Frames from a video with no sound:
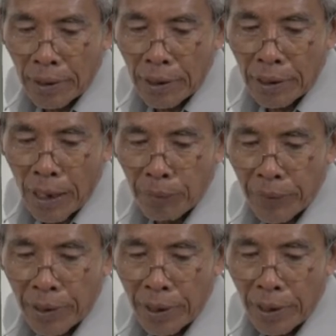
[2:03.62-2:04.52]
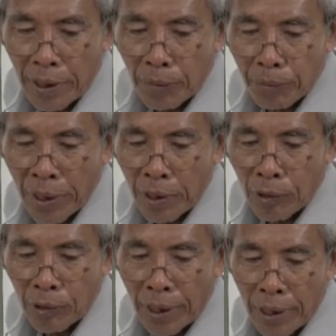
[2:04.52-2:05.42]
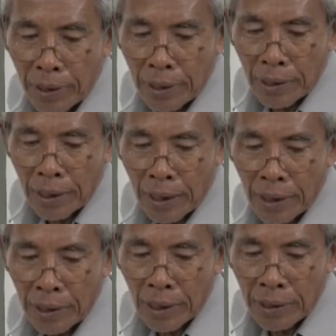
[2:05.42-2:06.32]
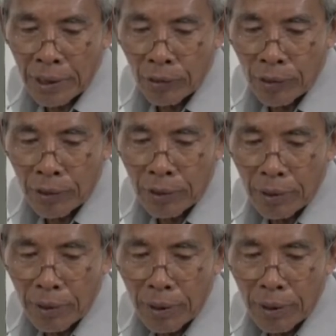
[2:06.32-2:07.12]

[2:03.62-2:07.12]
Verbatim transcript: tetapi ini panggunaan keterangan kandinutur.